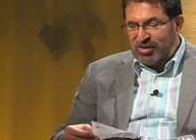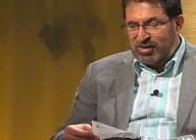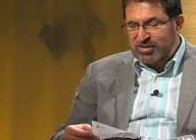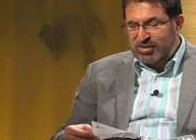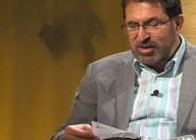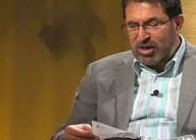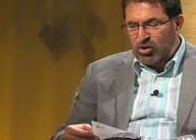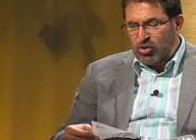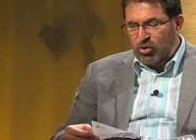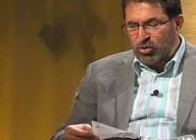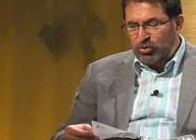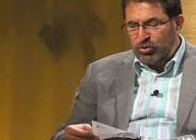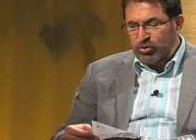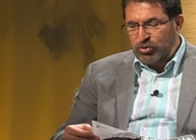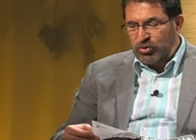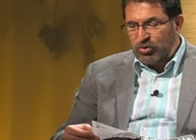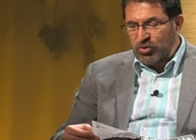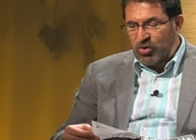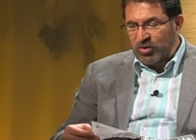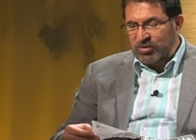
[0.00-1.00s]

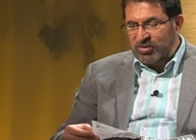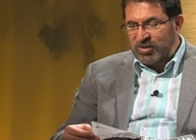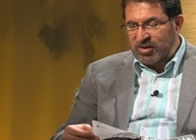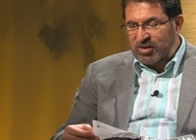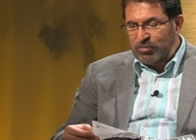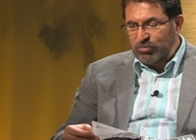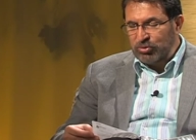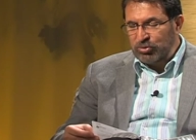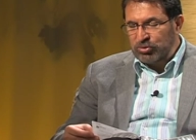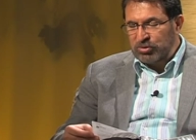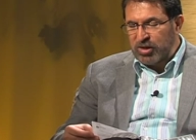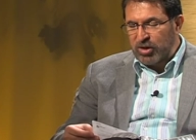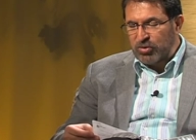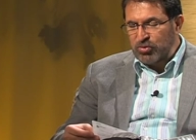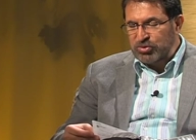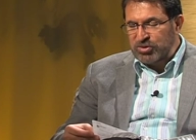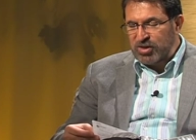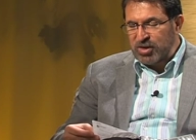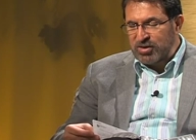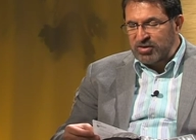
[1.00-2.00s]
İnsanoğlunun gökteki
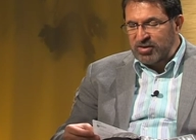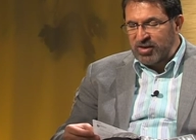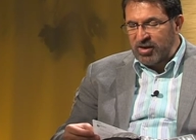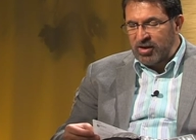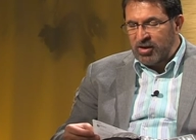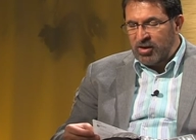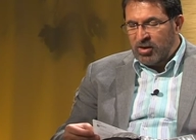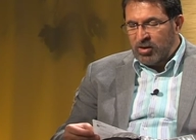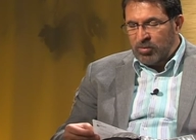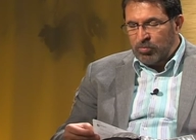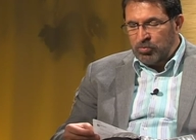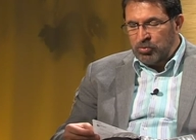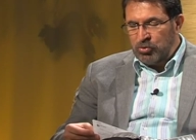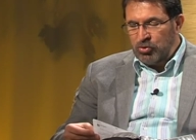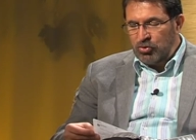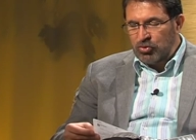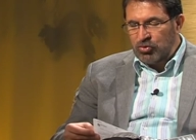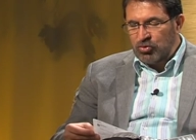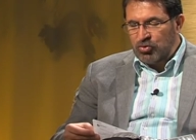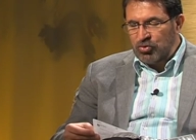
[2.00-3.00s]
bulutlar üzerinde
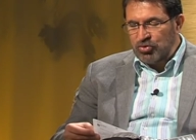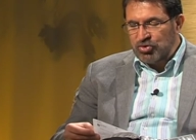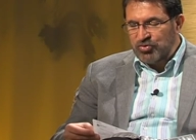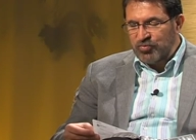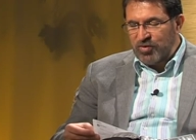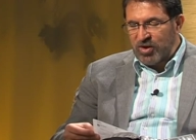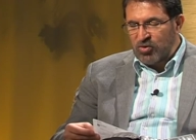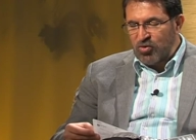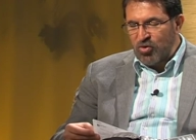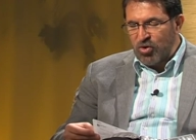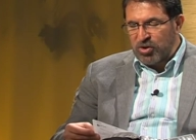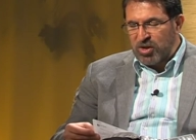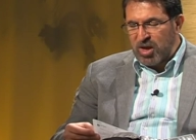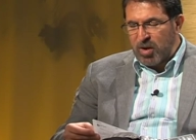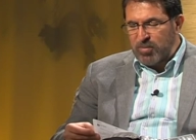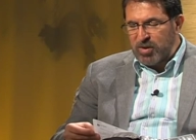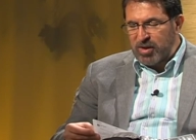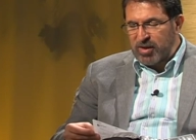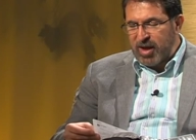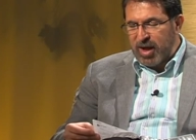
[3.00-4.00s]
büyük güç ve
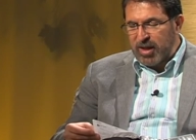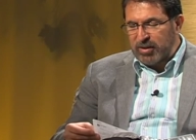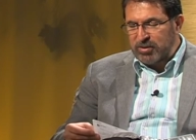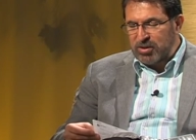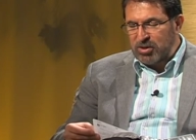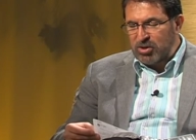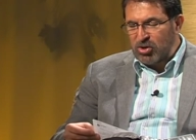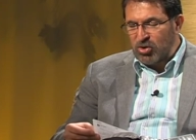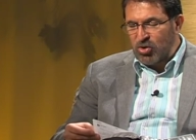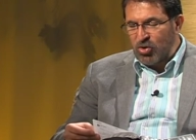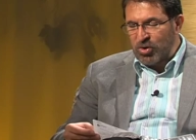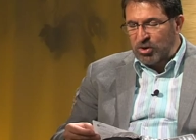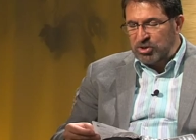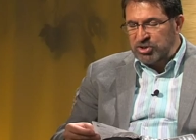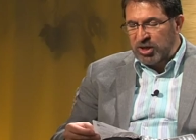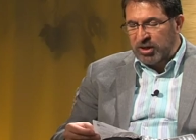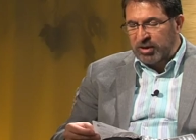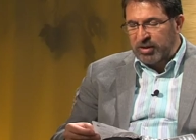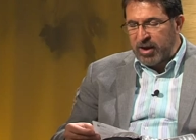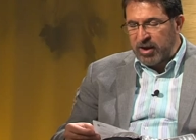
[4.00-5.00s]
görkemle geldiğini
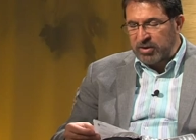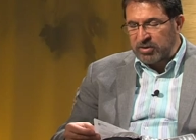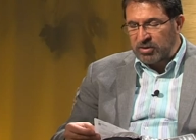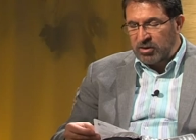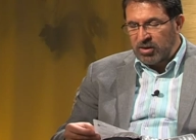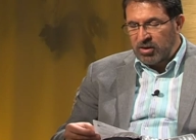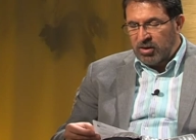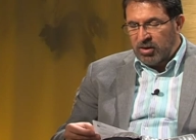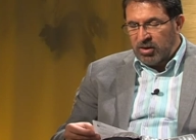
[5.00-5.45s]
görecekler.